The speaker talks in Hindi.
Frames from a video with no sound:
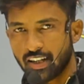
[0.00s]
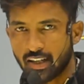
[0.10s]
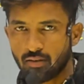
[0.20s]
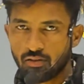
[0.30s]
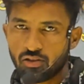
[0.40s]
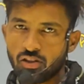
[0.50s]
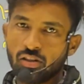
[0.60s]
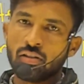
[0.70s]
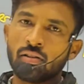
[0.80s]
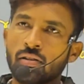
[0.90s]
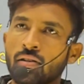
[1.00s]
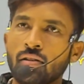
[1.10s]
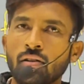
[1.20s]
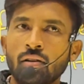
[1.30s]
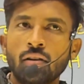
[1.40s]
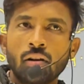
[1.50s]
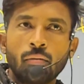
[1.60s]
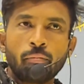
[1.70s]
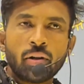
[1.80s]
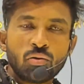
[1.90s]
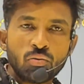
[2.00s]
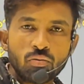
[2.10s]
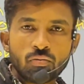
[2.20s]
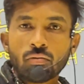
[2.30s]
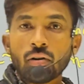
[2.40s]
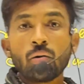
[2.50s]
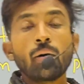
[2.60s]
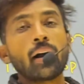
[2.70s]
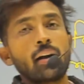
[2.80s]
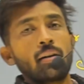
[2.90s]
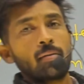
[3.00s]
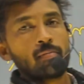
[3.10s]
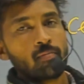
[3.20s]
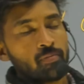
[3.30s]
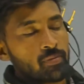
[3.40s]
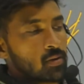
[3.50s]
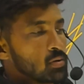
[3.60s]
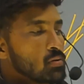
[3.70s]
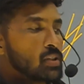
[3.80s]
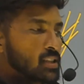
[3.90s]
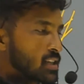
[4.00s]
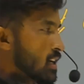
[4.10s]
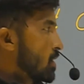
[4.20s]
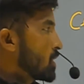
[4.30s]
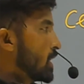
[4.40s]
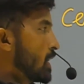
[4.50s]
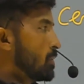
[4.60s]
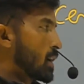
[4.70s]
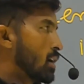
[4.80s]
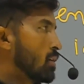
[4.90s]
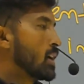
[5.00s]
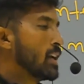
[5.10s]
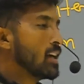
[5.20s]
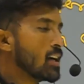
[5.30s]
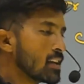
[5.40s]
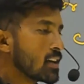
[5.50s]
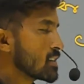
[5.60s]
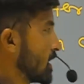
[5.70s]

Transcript: टेक्नोलॉजी परंतु हुआ क्या वो तो विदेश का काम था इंडिया में क्या हुआ इंडिया के अंदर एक